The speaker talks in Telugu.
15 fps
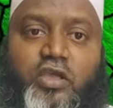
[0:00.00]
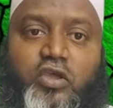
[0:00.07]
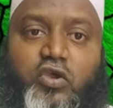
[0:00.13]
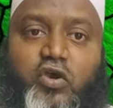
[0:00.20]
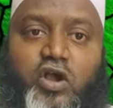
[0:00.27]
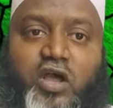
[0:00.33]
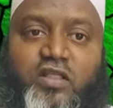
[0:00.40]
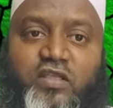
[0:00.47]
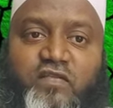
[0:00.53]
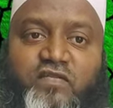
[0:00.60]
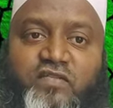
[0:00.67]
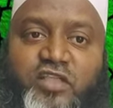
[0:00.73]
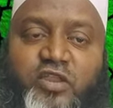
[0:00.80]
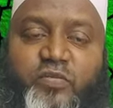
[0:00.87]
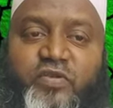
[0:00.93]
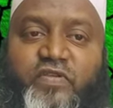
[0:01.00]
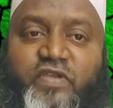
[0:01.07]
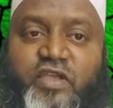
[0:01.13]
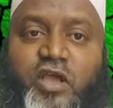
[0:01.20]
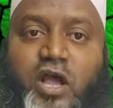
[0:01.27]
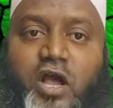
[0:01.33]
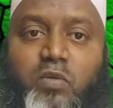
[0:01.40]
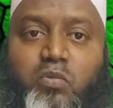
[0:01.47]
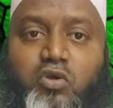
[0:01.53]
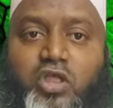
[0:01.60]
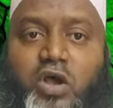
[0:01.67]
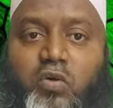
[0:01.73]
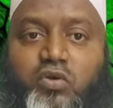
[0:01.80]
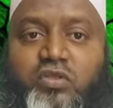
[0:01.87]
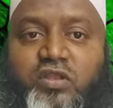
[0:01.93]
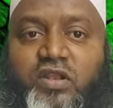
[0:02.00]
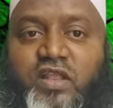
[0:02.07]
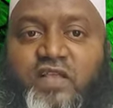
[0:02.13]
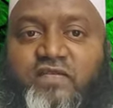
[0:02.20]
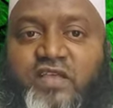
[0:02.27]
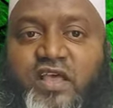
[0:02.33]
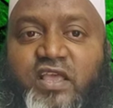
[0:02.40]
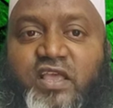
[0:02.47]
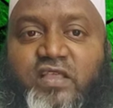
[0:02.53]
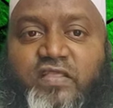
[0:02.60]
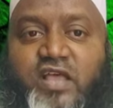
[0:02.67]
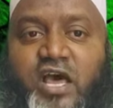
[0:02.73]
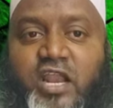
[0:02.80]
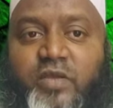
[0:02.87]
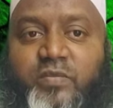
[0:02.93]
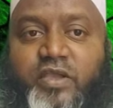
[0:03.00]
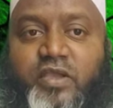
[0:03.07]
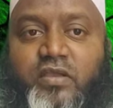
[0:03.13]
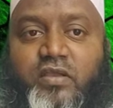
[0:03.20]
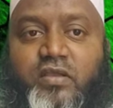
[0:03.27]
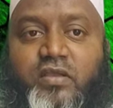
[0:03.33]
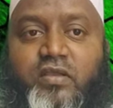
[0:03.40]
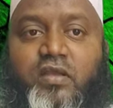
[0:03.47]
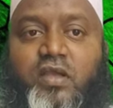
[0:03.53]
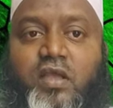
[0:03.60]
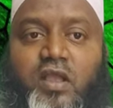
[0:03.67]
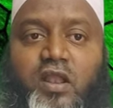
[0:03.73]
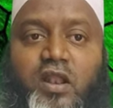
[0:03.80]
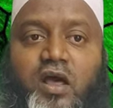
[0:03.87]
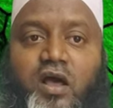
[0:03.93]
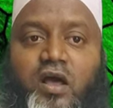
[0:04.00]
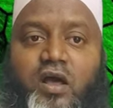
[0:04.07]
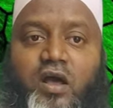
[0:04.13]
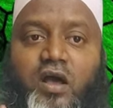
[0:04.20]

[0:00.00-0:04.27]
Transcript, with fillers: ఈ యొక్క హదీస్ తిరిమిజీ అబుదావుద్ నసాయి దారమి ఇలా